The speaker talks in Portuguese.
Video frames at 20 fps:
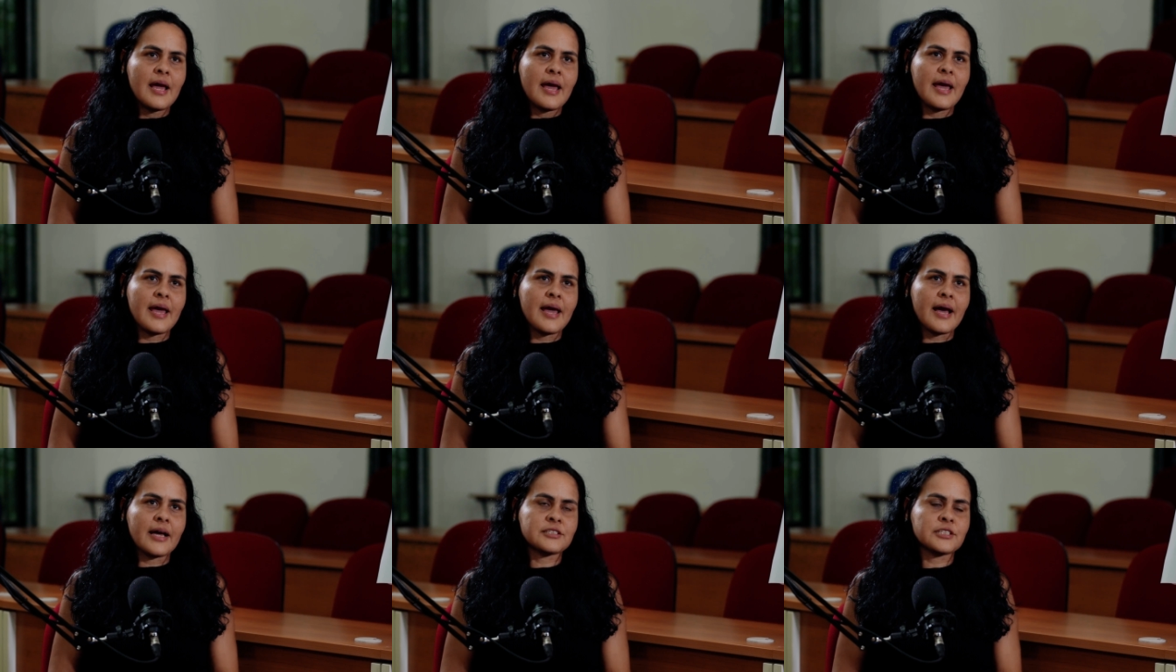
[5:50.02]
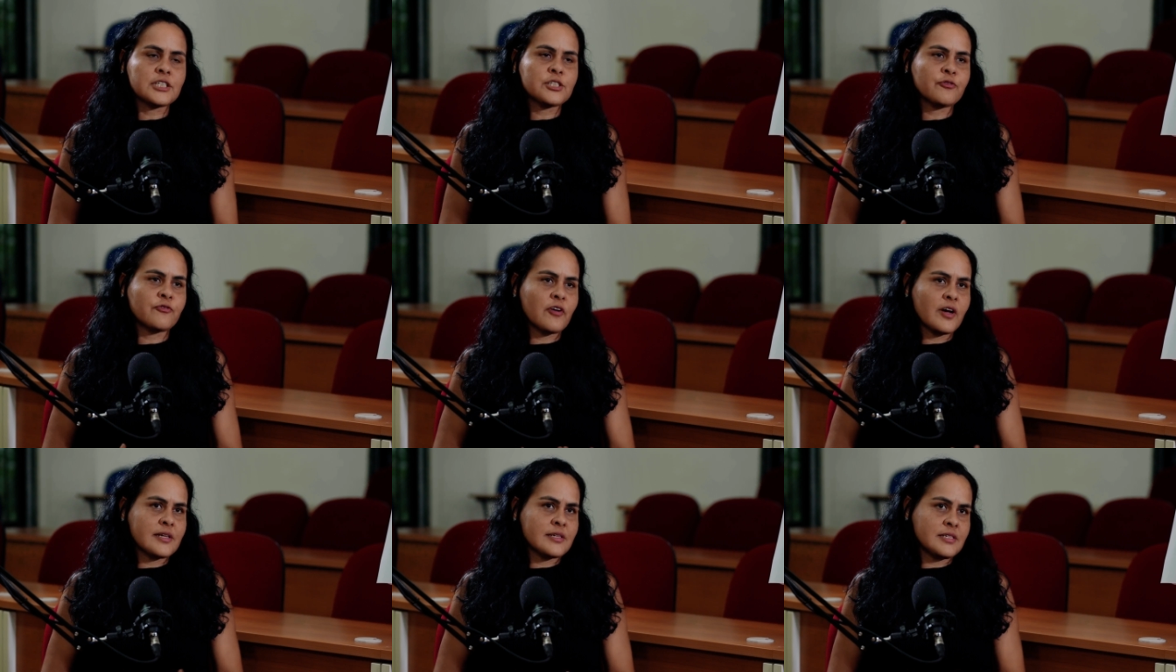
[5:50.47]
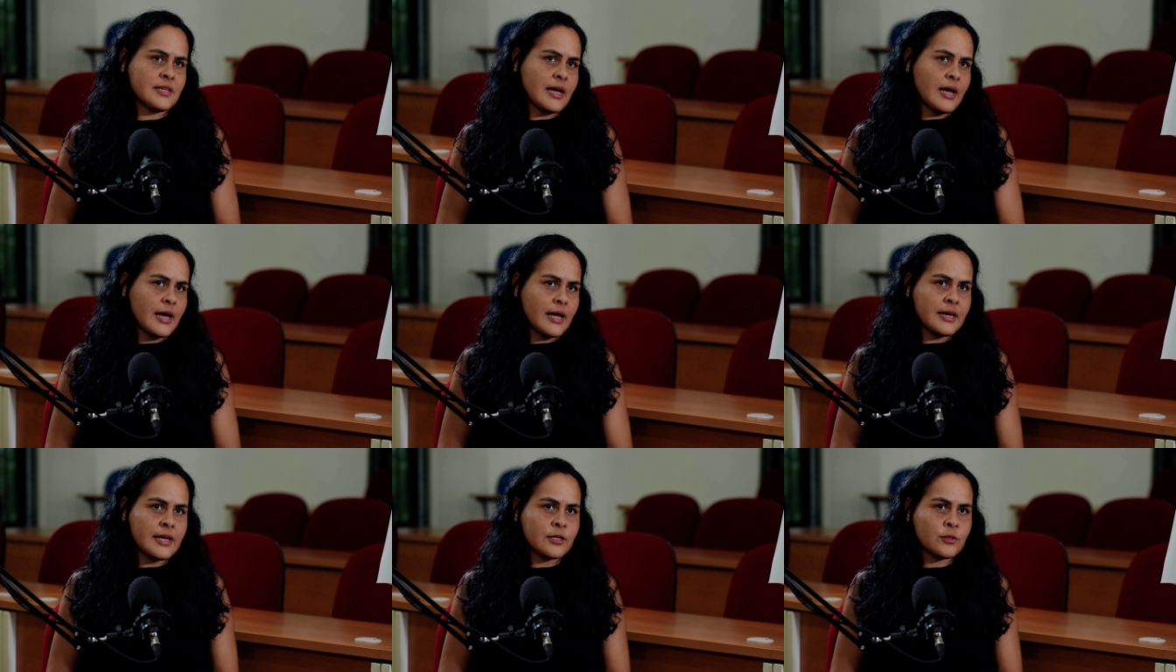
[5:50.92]
é, a gente faz
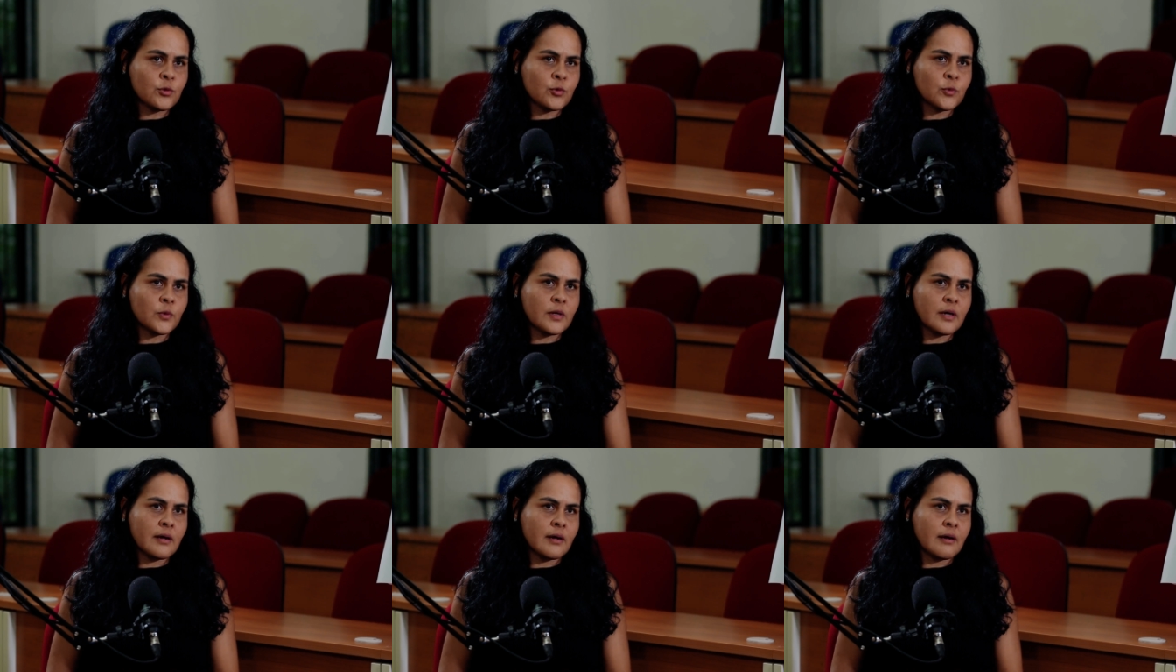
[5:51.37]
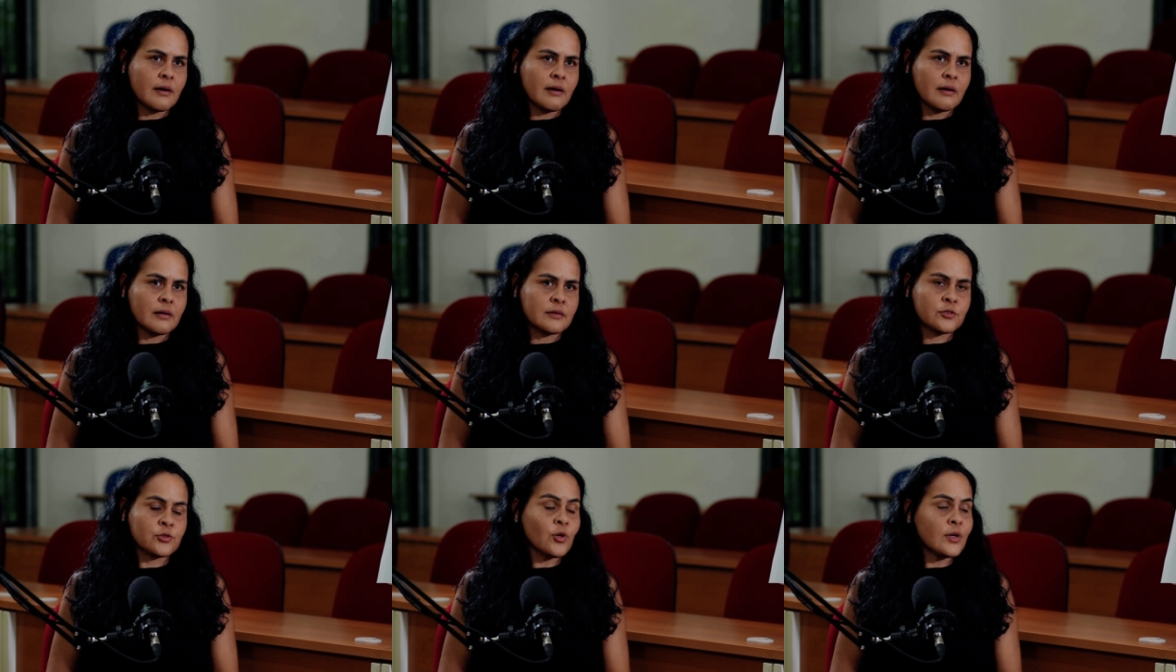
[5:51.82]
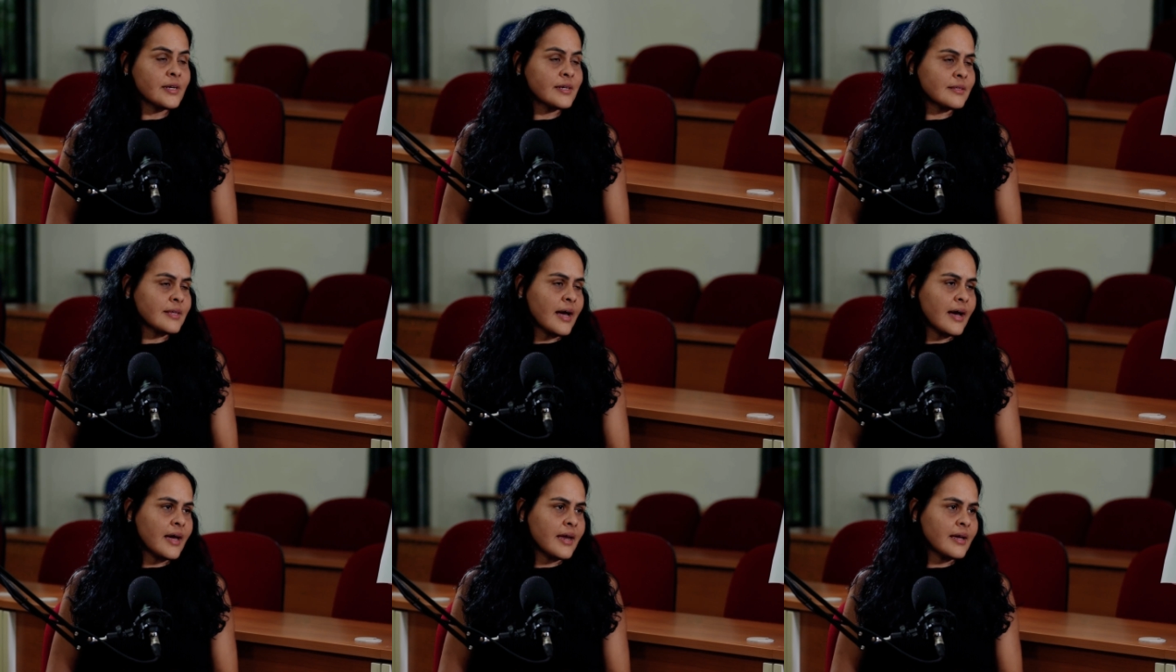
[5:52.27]
a leitura
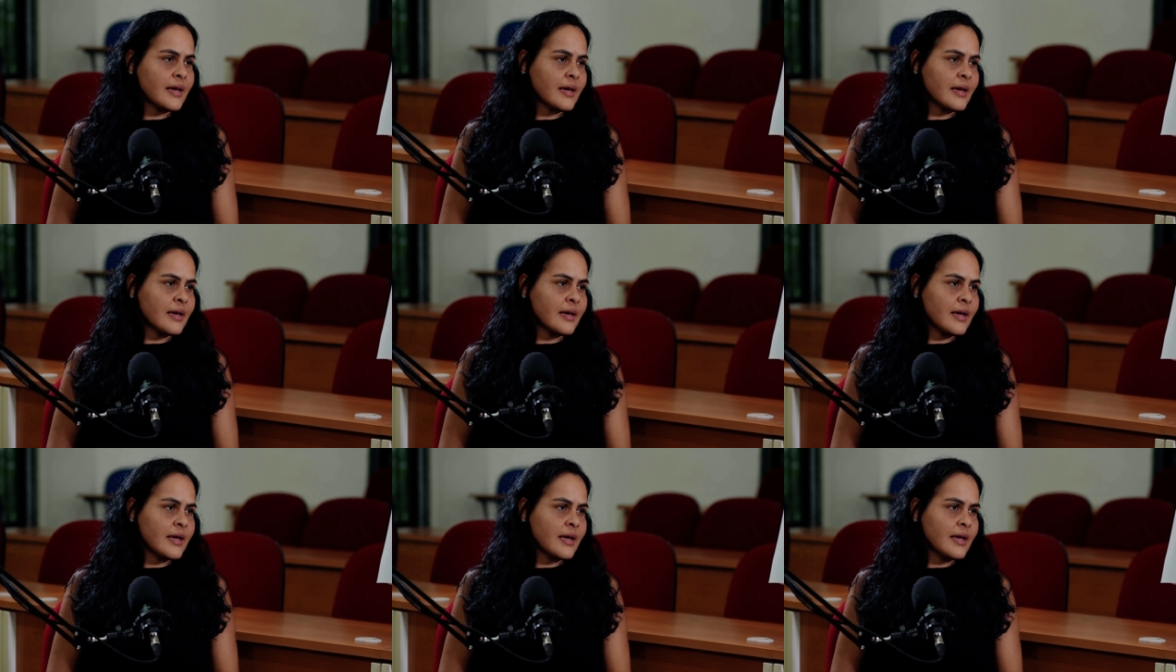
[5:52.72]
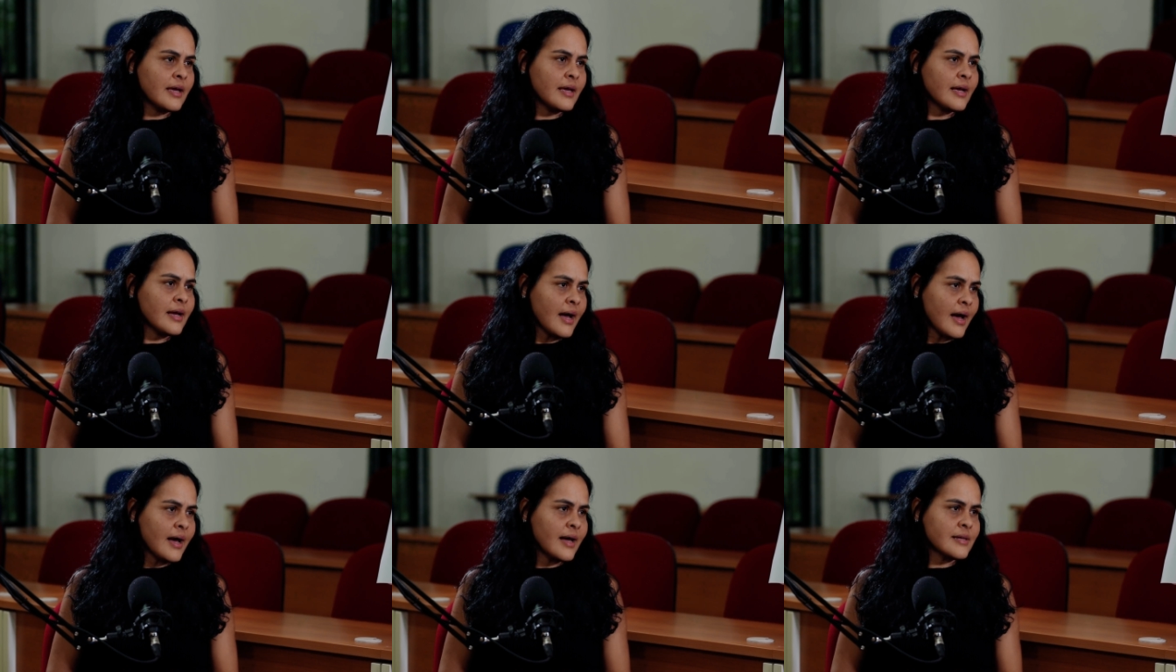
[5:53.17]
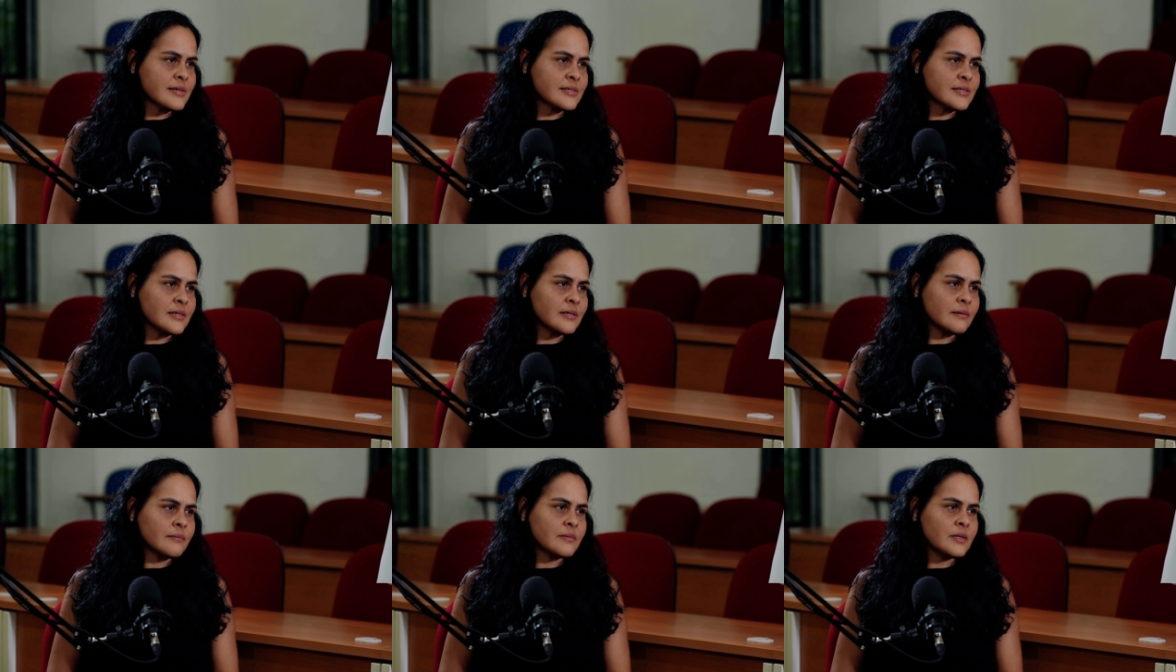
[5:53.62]
solitária em
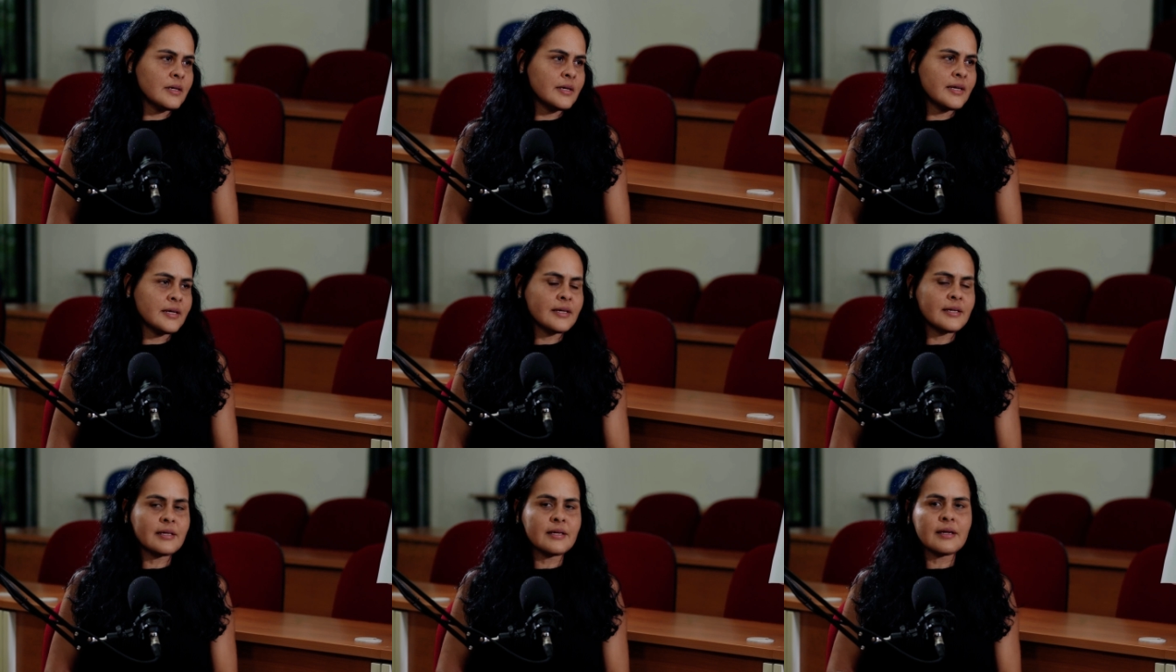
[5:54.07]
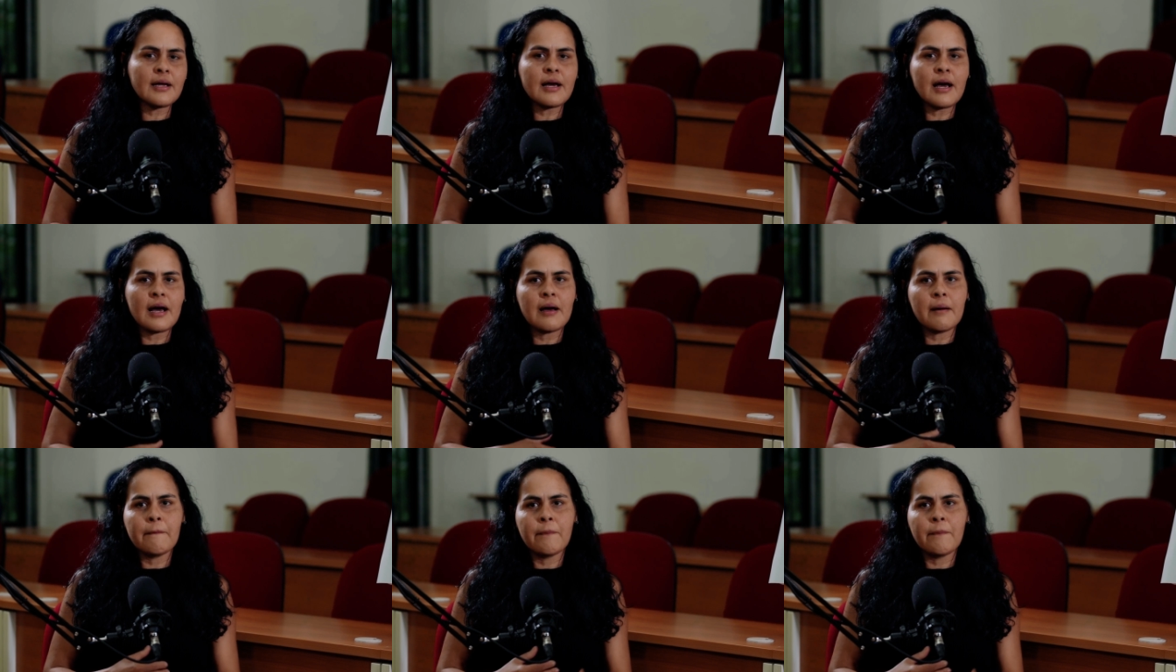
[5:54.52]
casa e,